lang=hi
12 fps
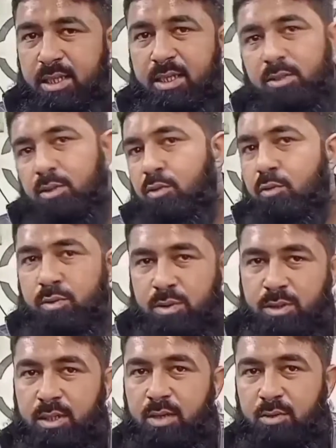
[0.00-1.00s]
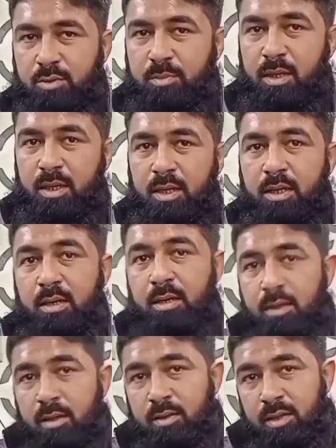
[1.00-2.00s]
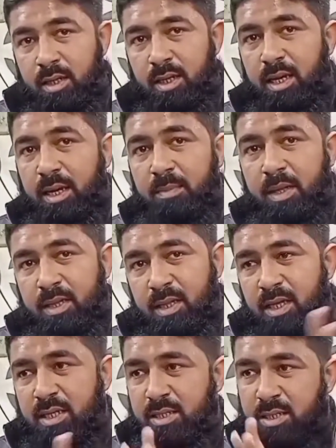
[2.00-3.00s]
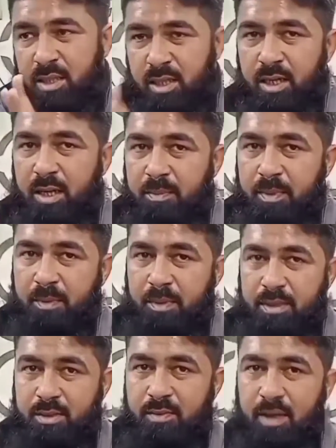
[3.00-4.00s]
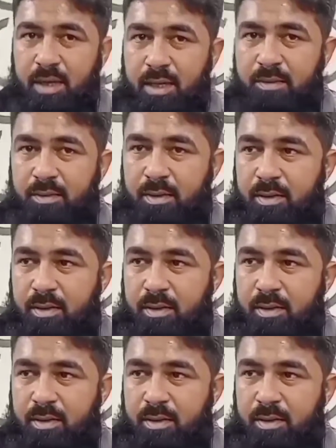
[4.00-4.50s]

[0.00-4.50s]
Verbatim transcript: शेड दोनों चीज़ें हैं उसमें थ्री ए में तीन तीन है अपने पास वेरिएंट